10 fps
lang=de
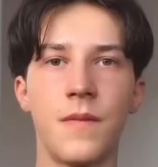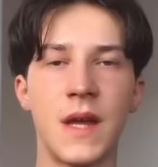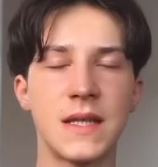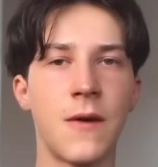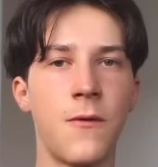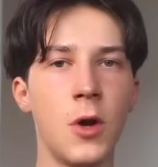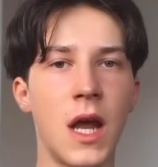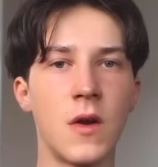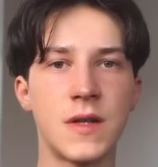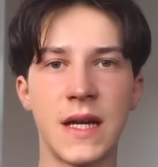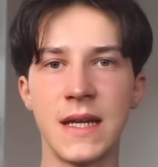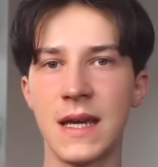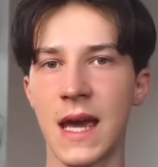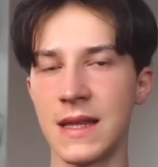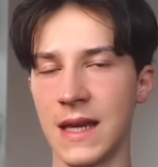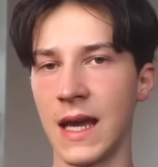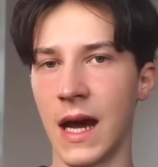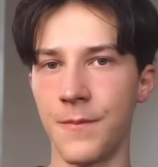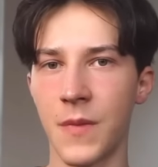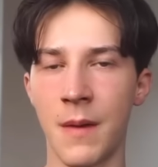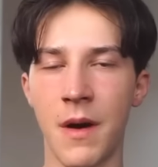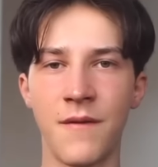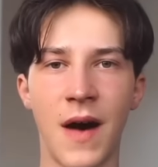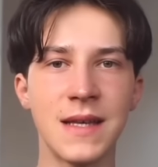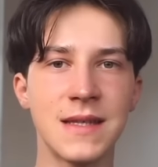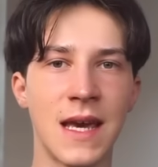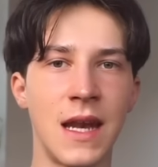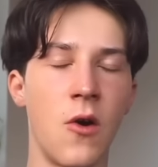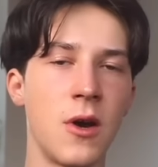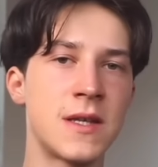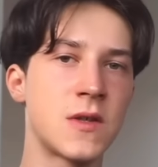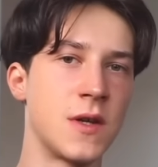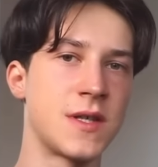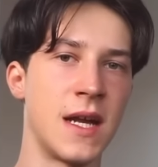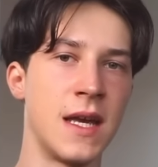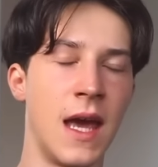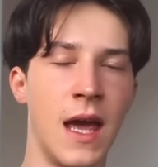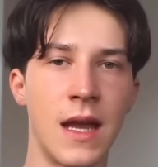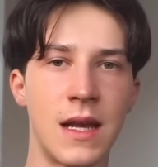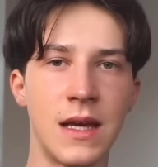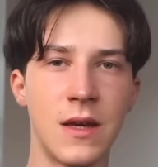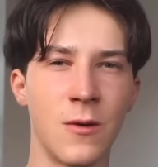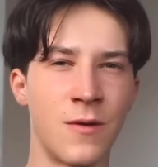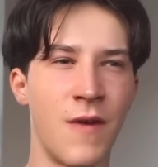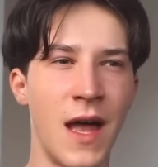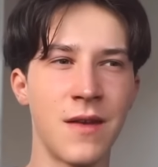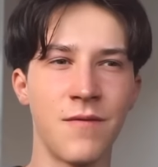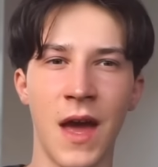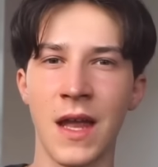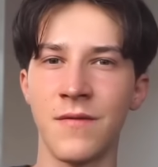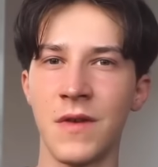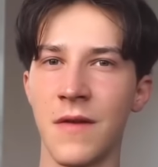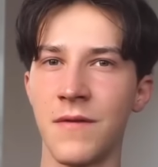Das Gefühl der Nostalgie kennt jeder, aber was genau ist Nostalgie eigentlich und wann werden wir